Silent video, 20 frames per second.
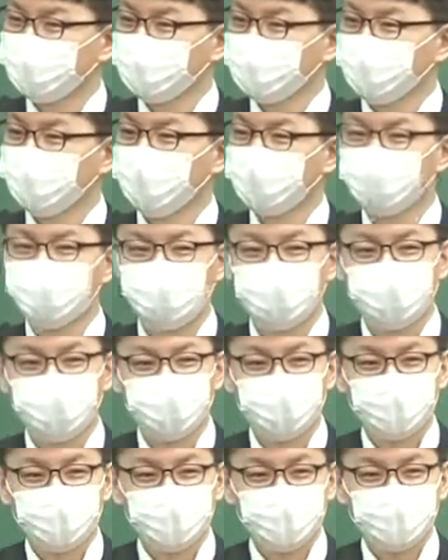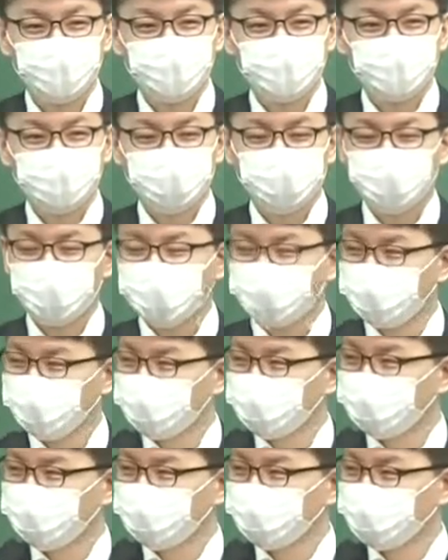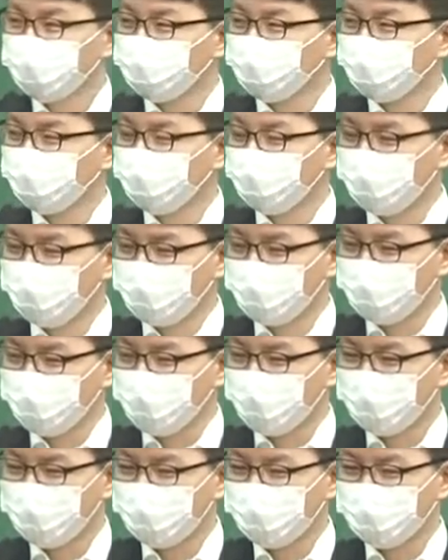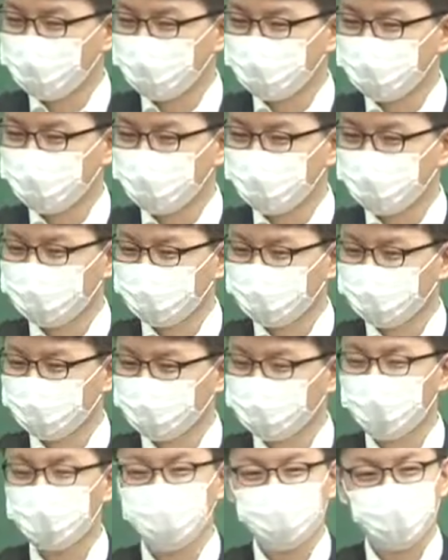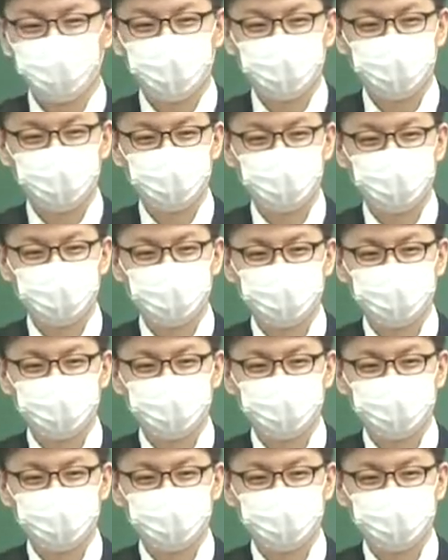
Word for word: 내한테 차라리 우리 동네 말 그 동사무소 가서